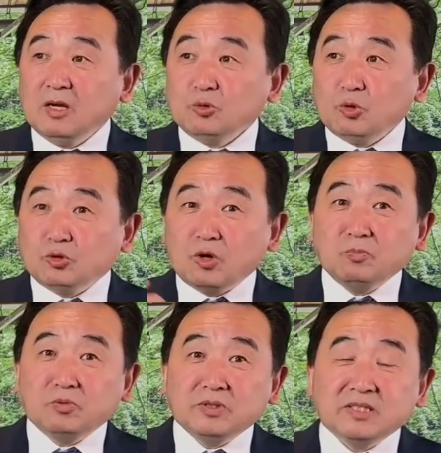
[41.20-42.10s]
对川
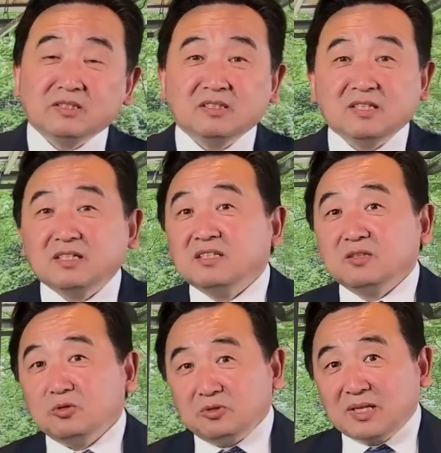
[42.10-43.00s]
普形成任何
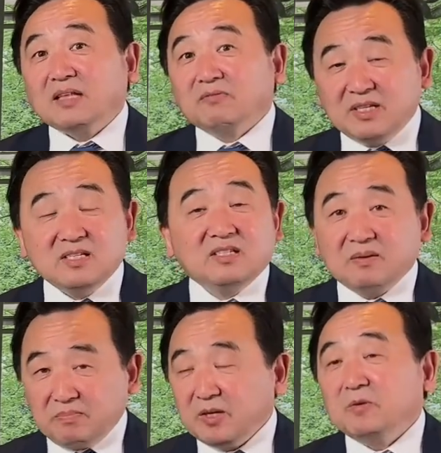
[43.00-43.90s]
巨大的威胁，
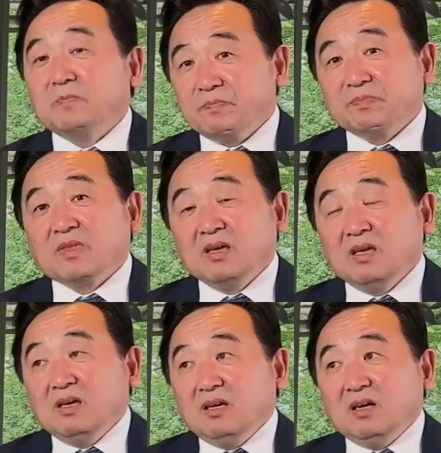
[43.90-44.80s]
没有。
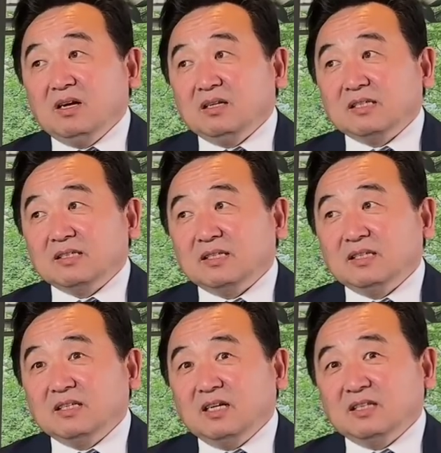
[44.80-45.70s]
呃，这是一
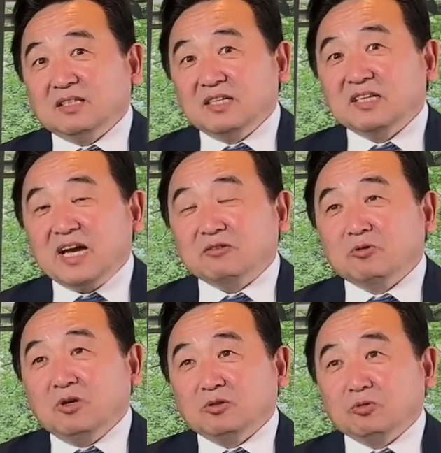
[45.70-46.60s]
个，这应该
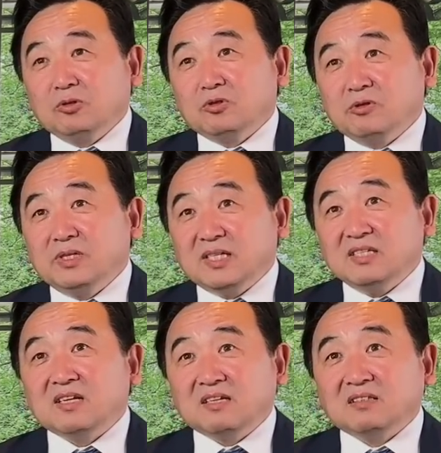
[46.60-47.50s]
说，对作为迪
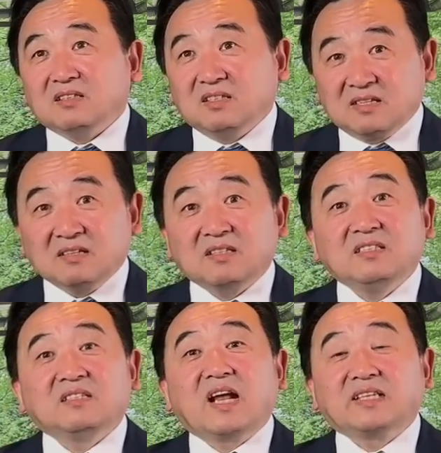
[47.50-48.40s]
桑德桑迪
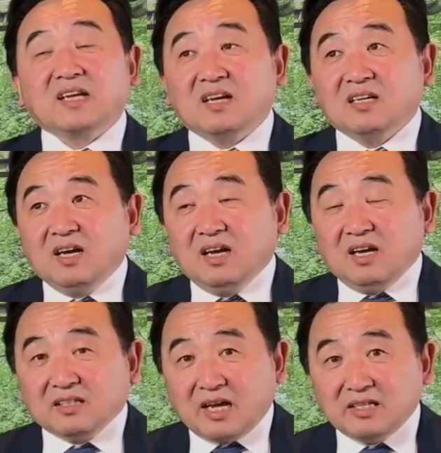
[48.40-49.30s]
斯来讲，
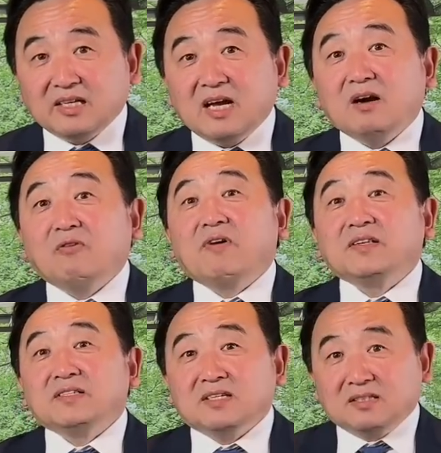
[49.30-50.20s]
他应该要
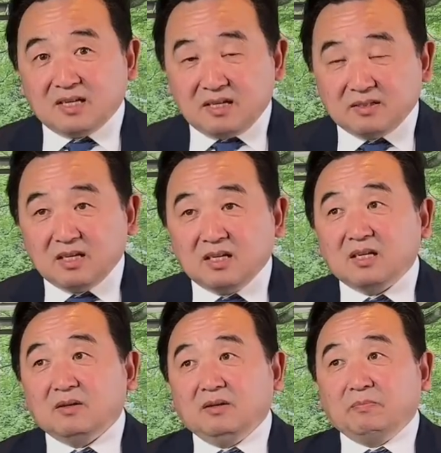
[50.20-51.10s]
反省的。
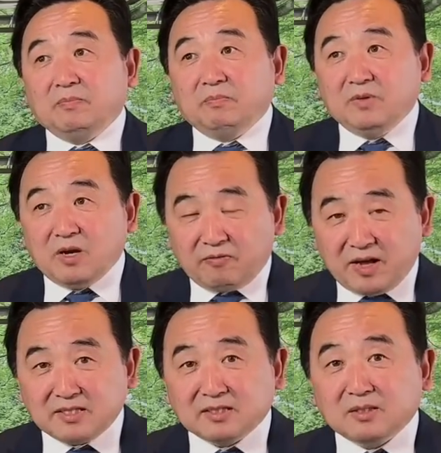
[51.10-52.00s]
呃，要
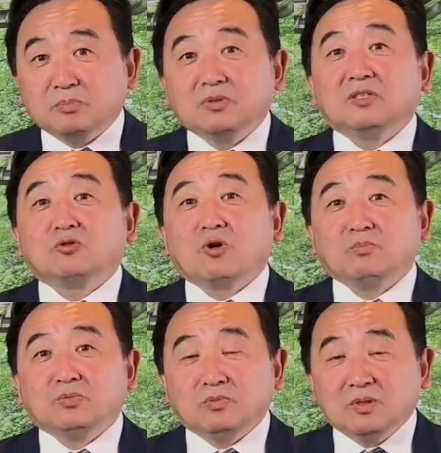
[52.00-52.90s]
反省的不是川
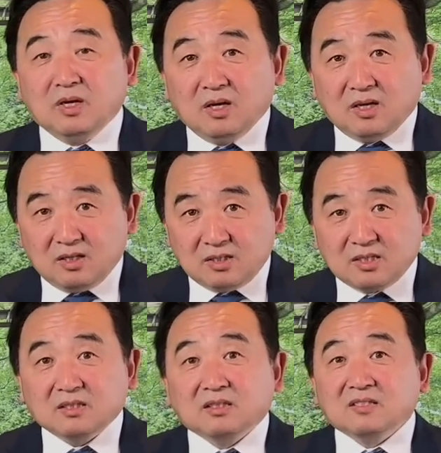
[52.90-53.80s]
普，而
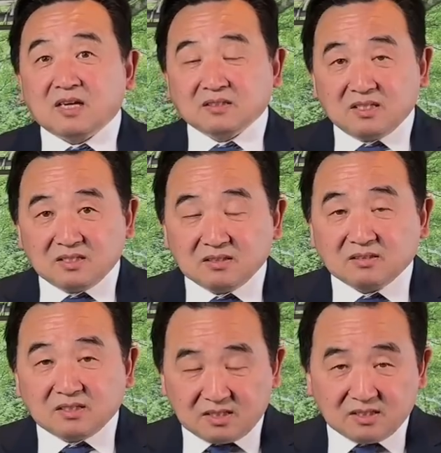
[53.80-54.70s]
是德桑迪斯，
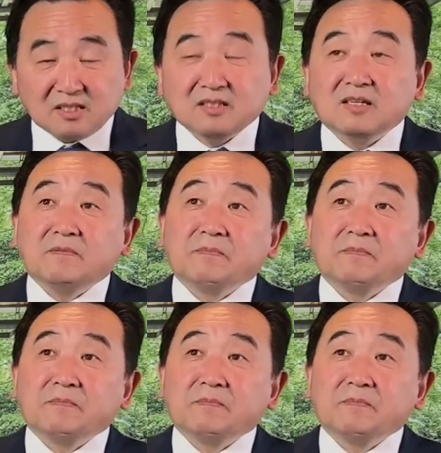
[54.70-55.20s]
这是真的。